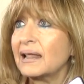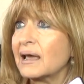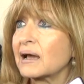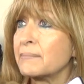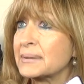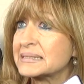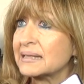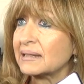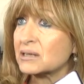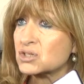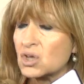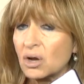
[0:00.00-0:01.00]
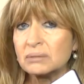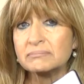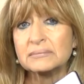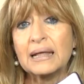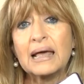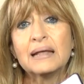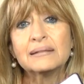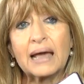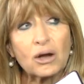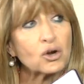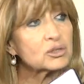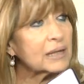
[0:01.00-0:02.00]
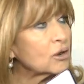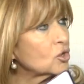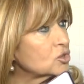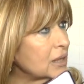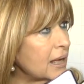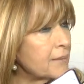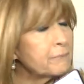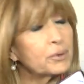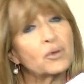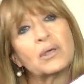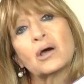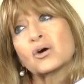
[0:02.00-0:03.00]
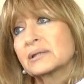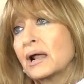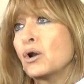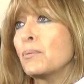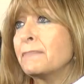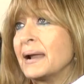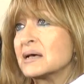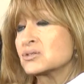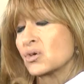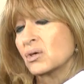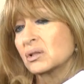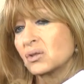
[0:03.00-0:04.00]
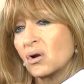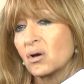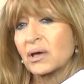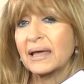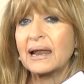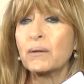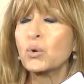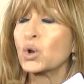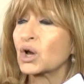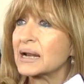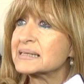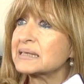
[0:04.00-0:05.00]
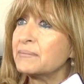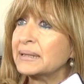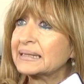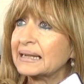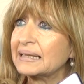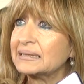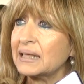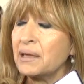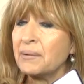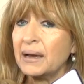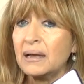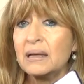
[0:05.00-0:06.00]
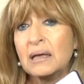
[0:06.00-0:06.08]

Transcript: de la capacitación de acortar los tiempos, de acortar los plazos dentro de lo que es la burocracia administrativa